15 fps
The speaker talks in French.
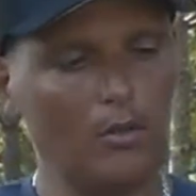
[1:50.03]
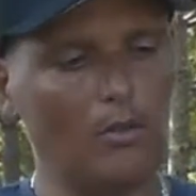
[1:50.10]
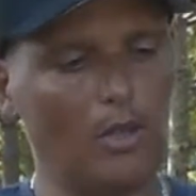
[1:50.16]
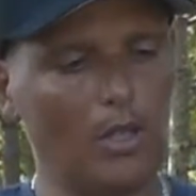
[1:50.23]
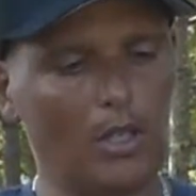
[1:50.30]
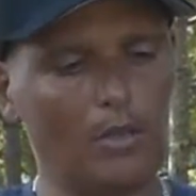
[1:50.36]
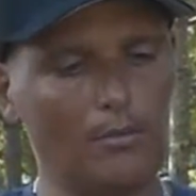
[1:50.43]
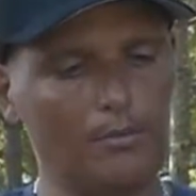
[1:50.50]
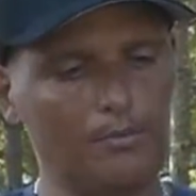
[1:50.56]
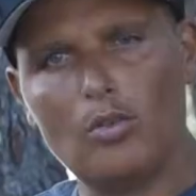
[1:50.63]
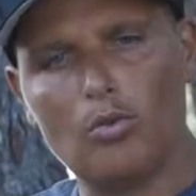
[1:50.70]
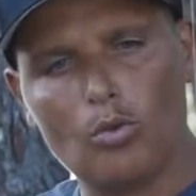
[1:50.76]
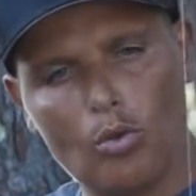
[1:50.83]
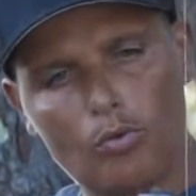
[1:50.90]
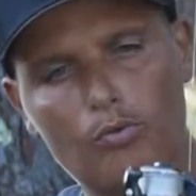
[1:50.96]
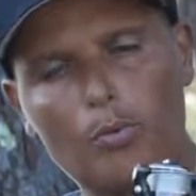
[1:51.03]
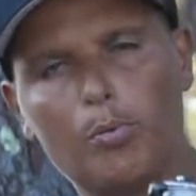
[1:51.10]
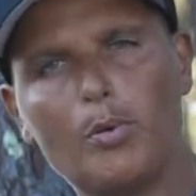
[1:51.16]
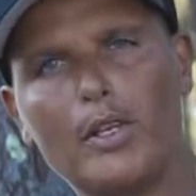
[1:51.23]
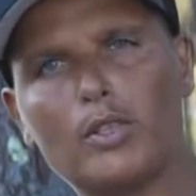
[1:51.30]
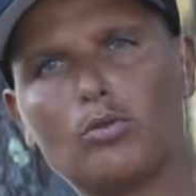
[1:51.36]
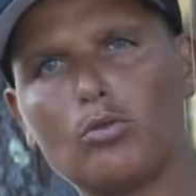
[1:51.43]
Voilà. Donc vous
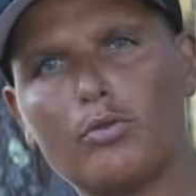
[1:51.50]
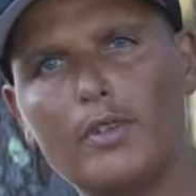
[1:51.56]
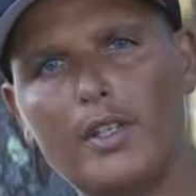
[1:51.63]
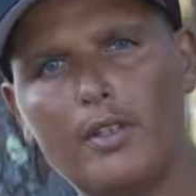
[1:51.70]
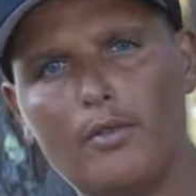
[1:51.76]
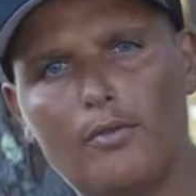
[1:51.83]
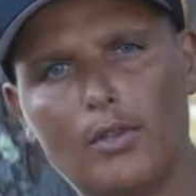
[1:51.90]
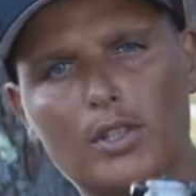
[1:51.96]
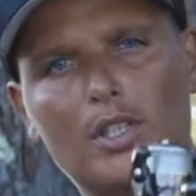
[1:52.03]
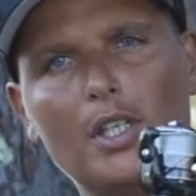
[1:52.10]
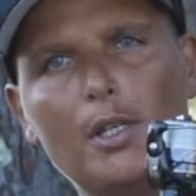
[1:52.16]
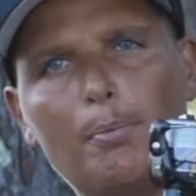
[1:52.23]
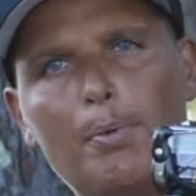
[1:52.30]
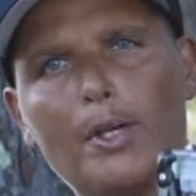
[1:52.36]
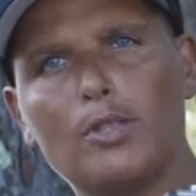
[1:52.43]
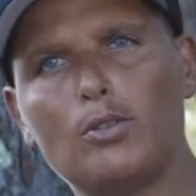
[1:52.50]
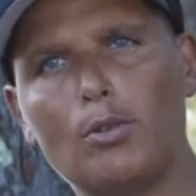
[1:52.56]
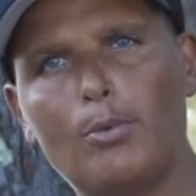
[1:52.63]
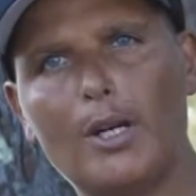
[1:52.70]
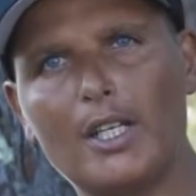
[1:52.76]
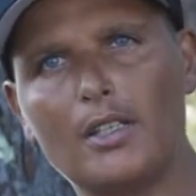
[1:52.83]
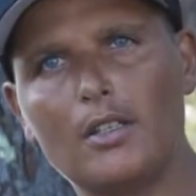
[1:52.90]
pouvez retrouver votre hyper
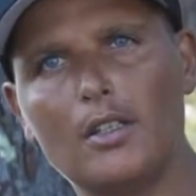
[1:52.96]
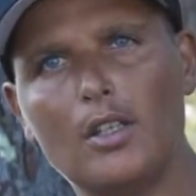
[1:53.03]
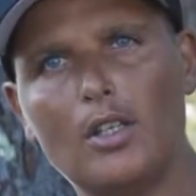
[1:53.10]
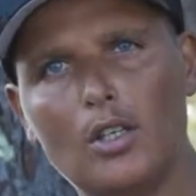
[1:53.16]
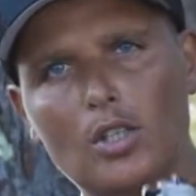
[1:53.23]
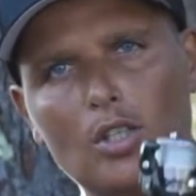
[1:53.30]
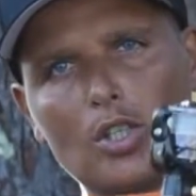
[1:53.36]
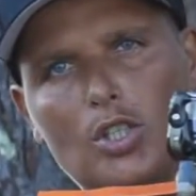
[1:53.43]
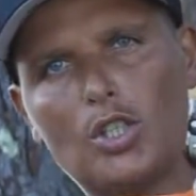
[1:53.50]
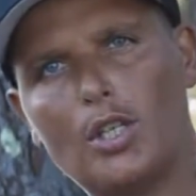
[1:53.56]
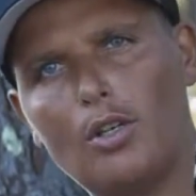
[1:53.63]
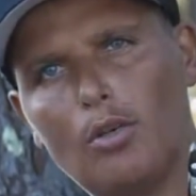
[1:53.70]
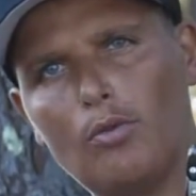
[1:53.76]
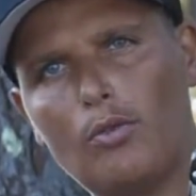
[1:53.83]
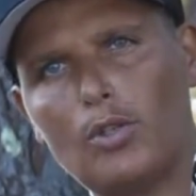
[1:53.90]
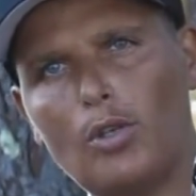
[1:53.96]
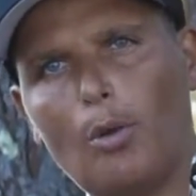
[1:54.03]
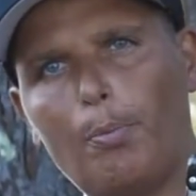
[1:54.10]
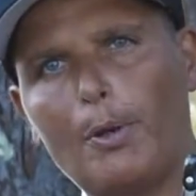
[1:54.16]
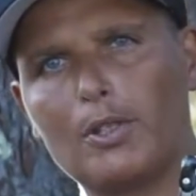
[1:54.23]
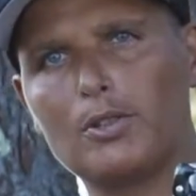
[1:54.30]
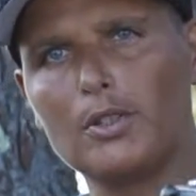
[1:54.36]
2 bagues chez le
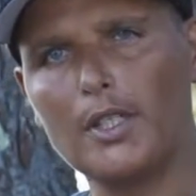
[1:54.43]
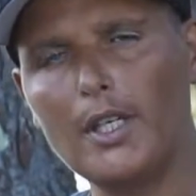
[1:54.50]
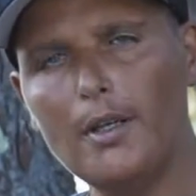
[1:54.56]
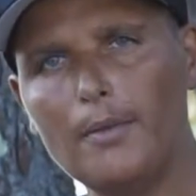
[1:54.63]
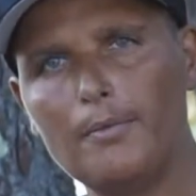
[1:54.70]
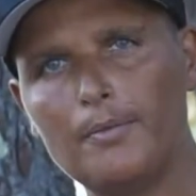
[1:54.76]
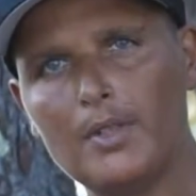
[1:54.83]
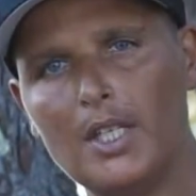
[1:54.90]
revendeur partenaire.